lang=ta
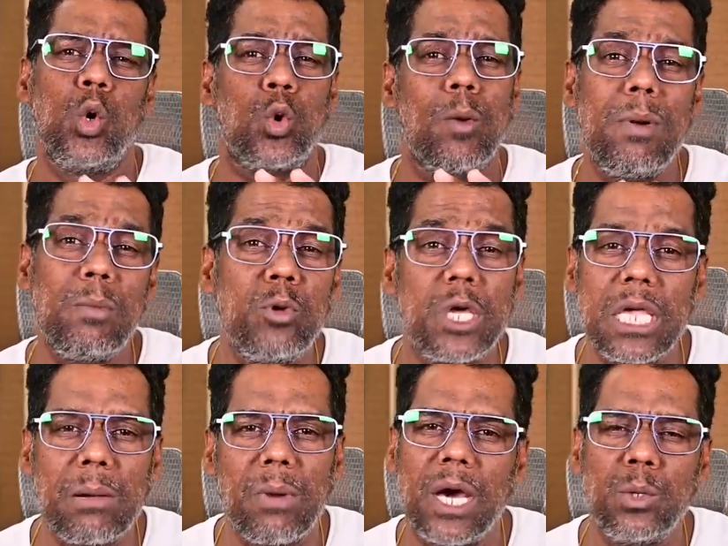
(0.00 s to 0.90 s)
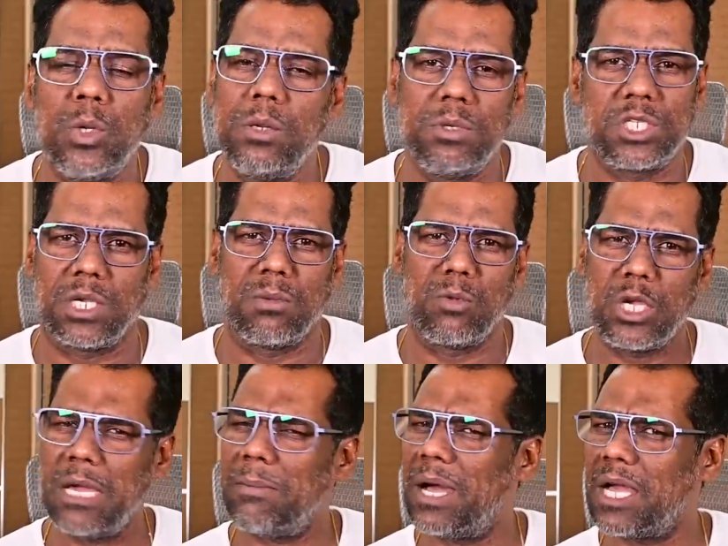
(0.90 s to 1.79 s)
ரொம்ப முக்கியமான ஒரு விஷயம்
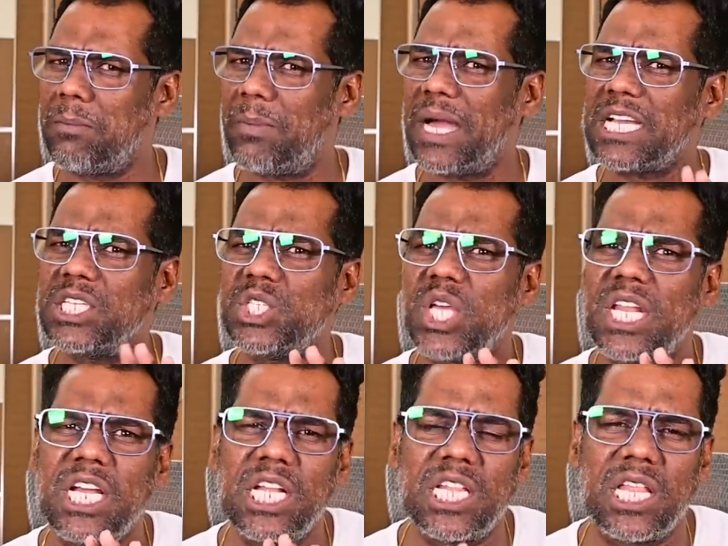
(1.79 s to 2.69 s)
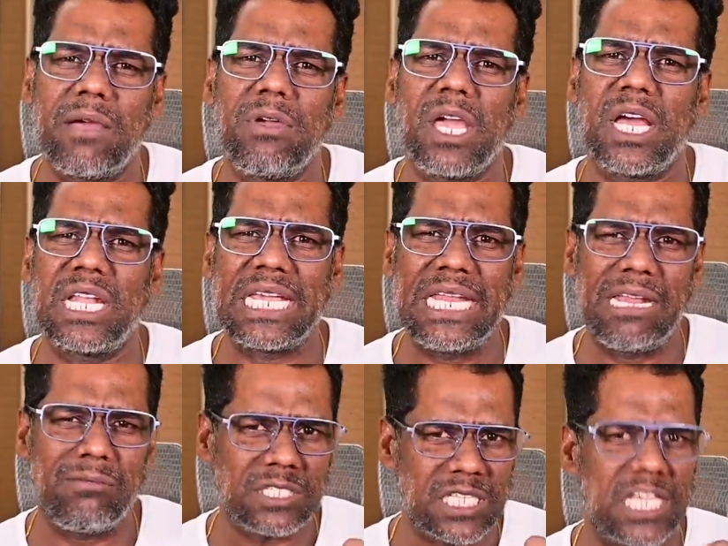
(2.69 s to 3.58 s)
முக்கியமாக பாகிஸ்தானுக்கு தேவையான
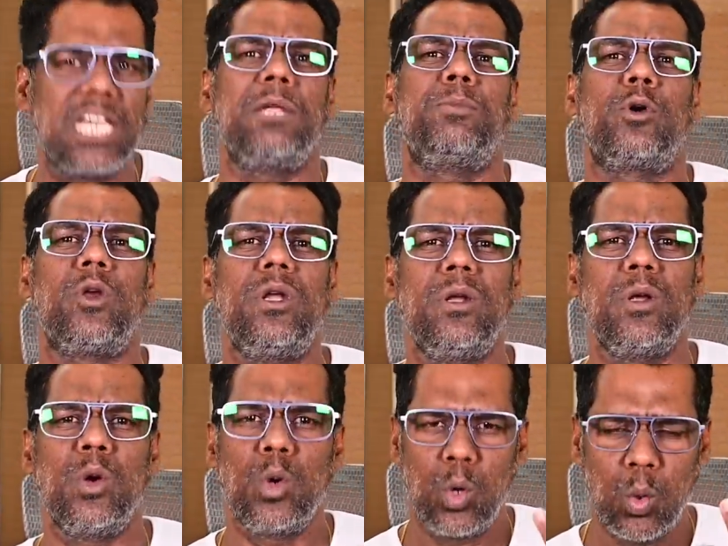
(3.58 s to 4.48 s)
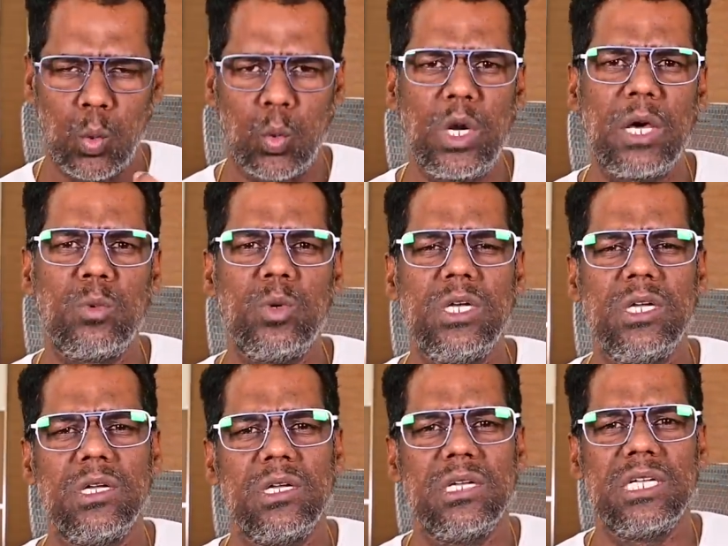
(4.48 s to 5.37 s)
இலவச எரிபொருள் உணவு
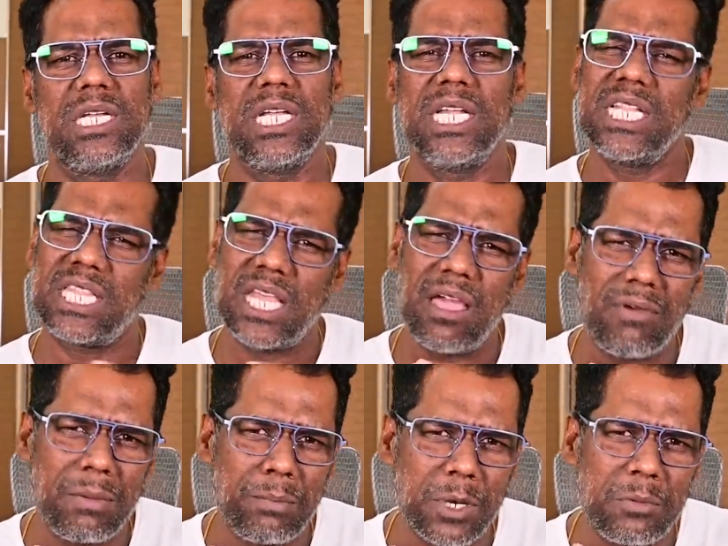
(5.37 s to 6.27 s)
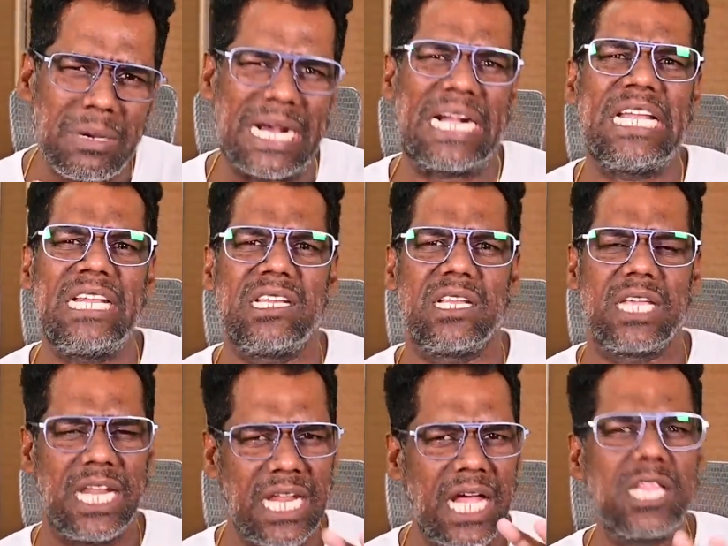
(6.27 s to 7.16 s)
தேவைப்படும் கடன்
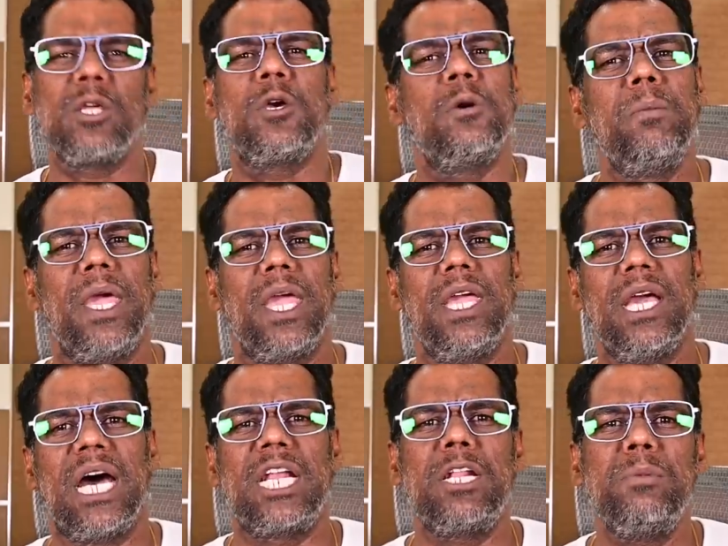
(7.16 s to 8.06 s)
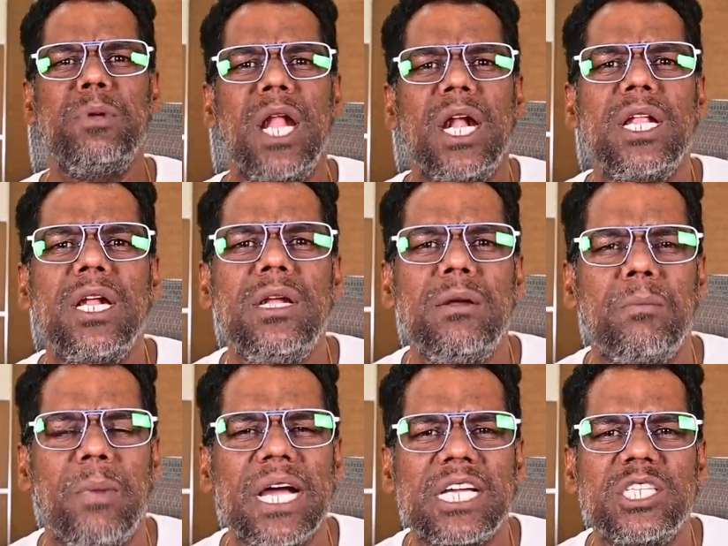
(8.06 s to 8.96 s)
எல்லாத்துக்குமே அரபு நாடுகள்
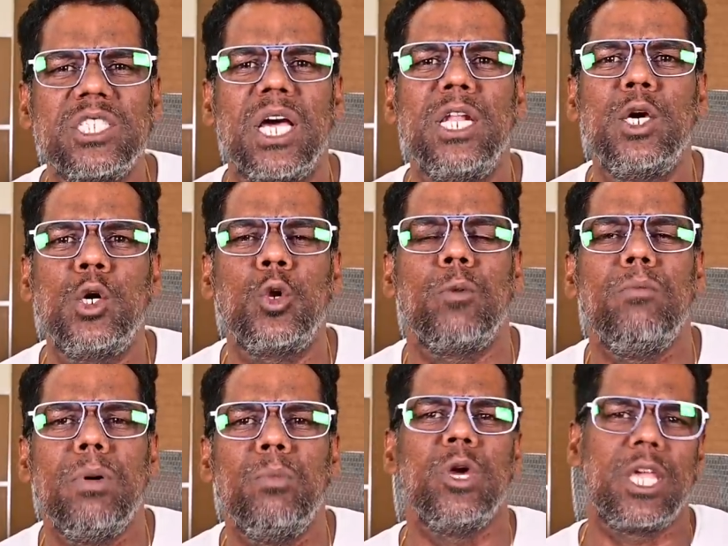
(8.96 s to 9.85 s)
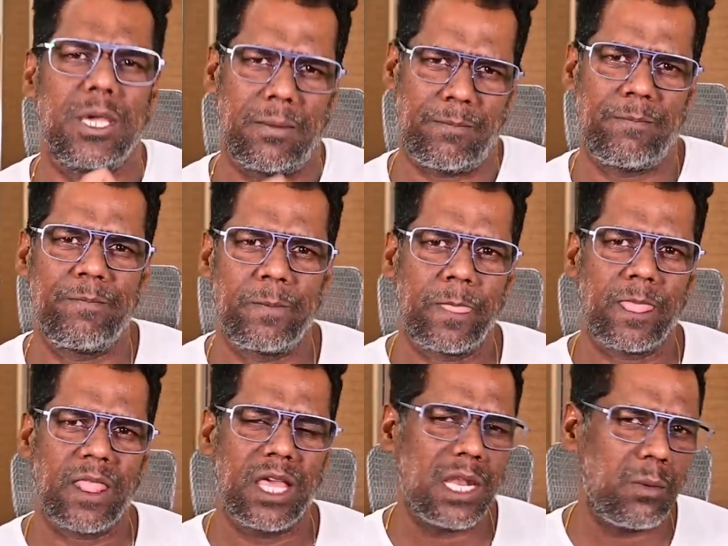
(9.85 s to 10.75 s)
பாகிஸ்தானுக்கு ரொம்ப முக்கியம்
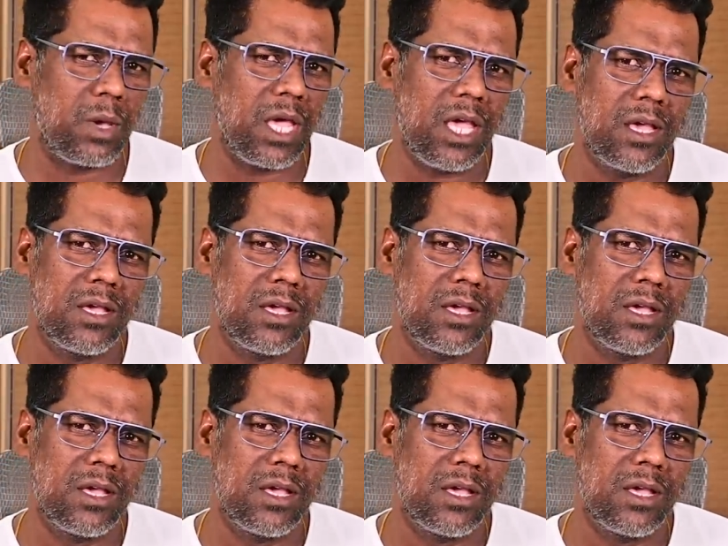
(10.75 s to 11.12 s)
எனவே